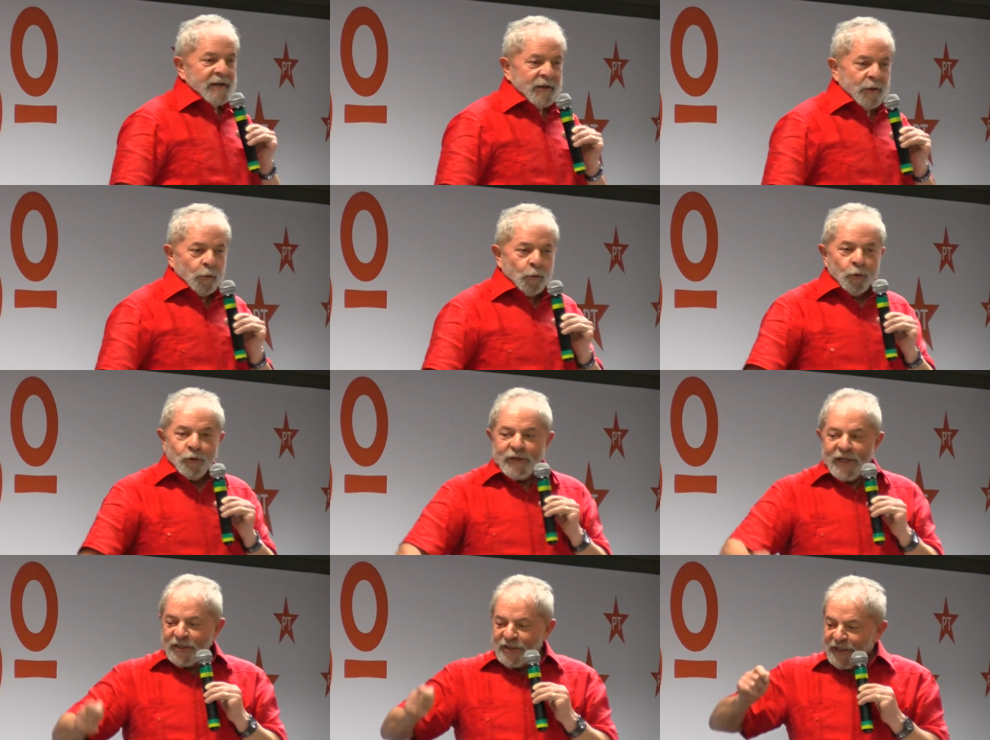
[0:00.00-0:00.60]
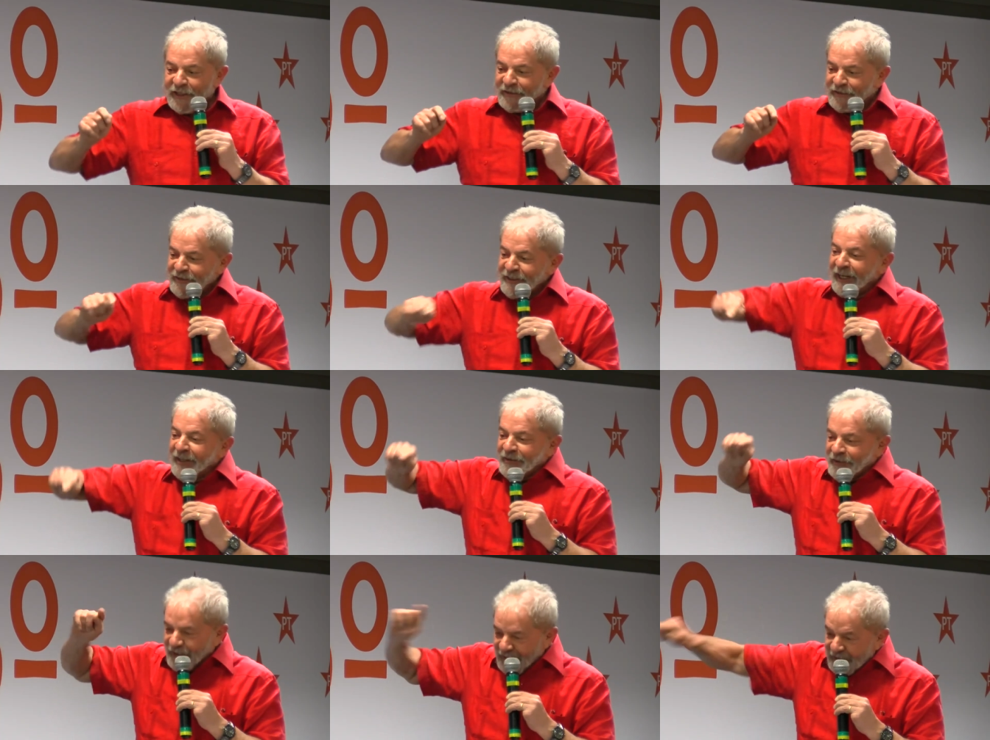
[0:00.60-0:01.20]
E quando a gente
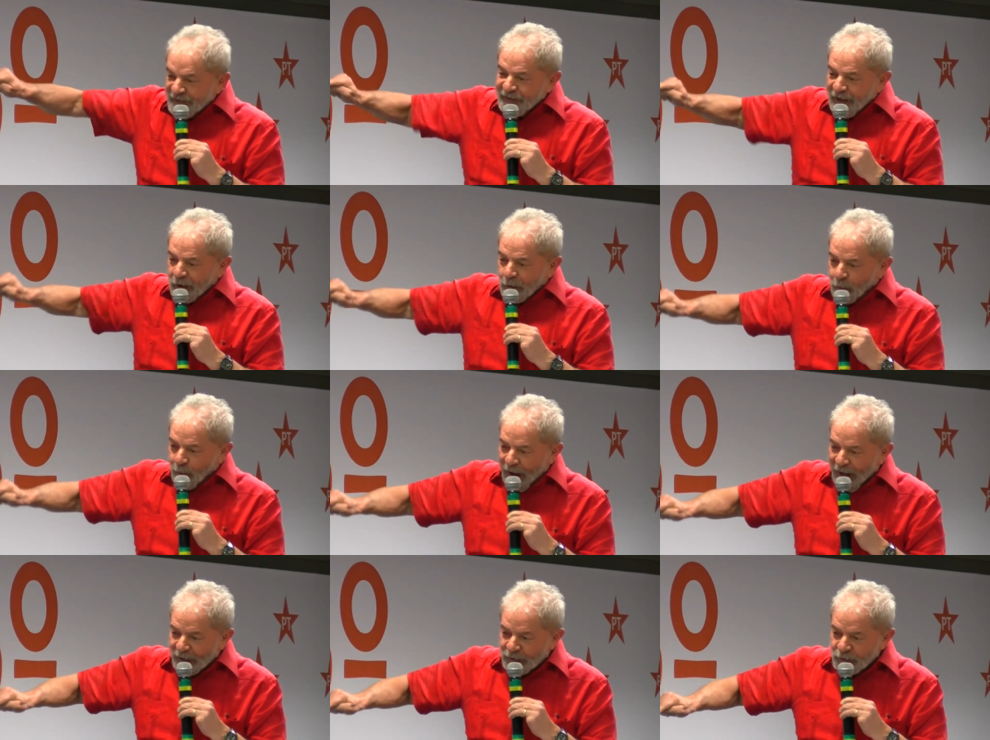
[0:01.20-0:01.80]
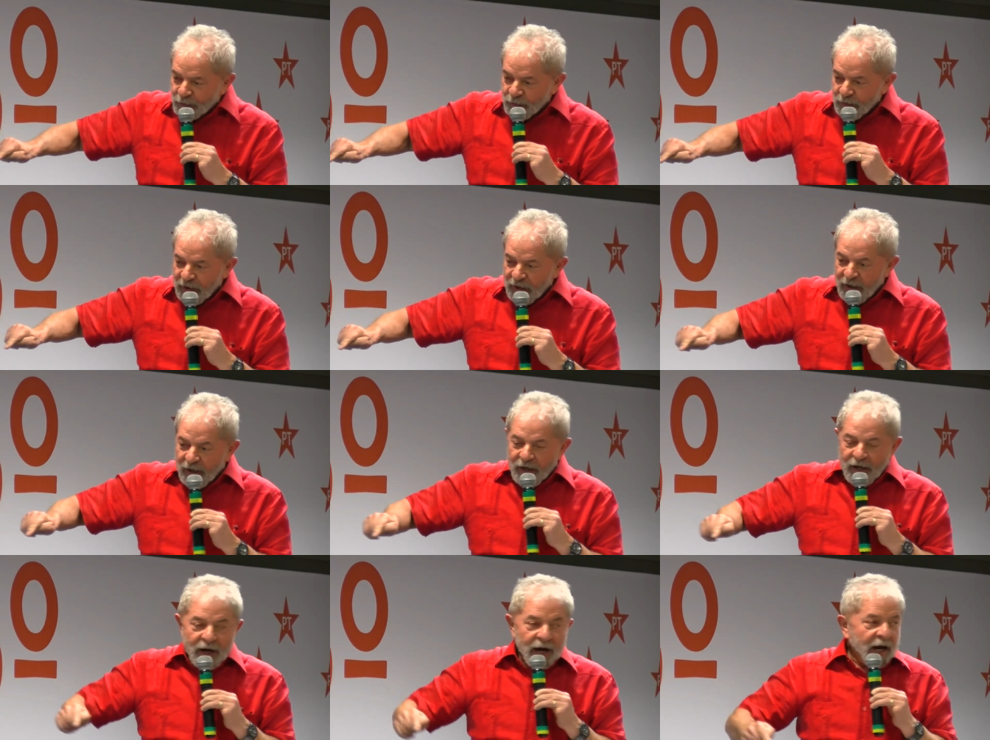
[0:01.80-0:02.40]
tinha 34,
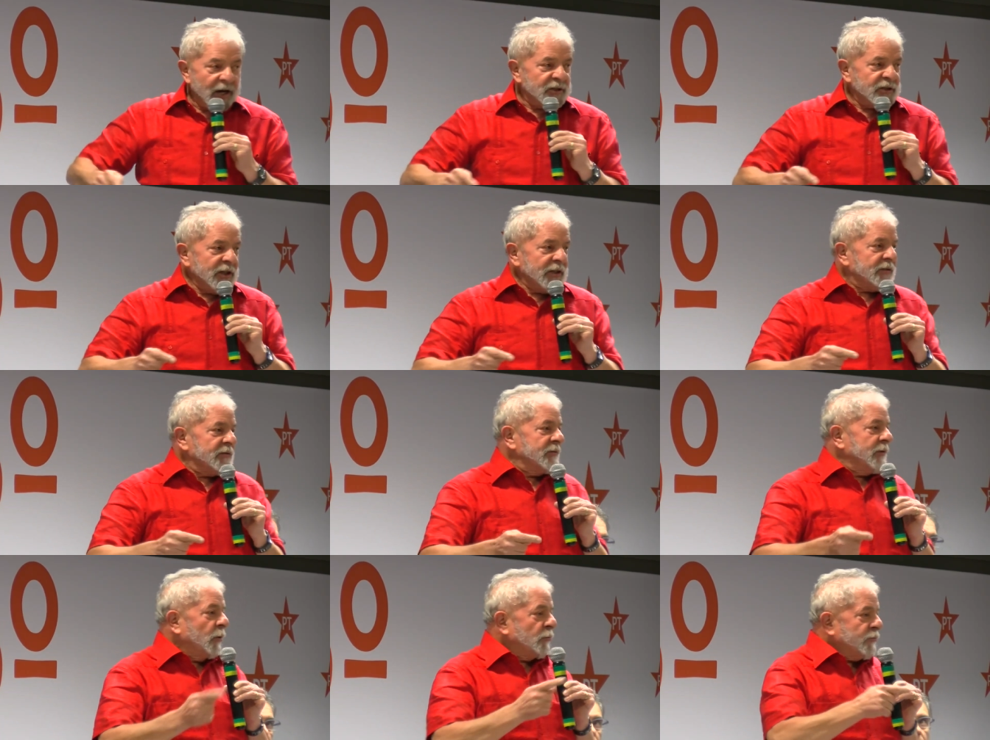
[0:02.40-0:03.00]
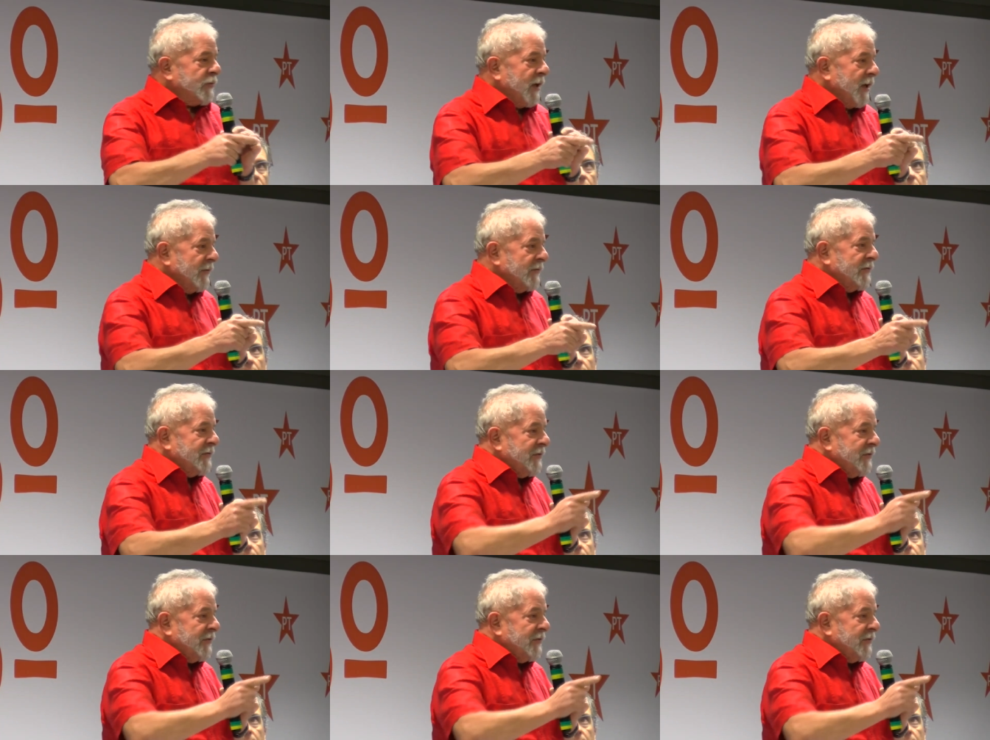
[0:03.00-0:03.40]
a gente não teve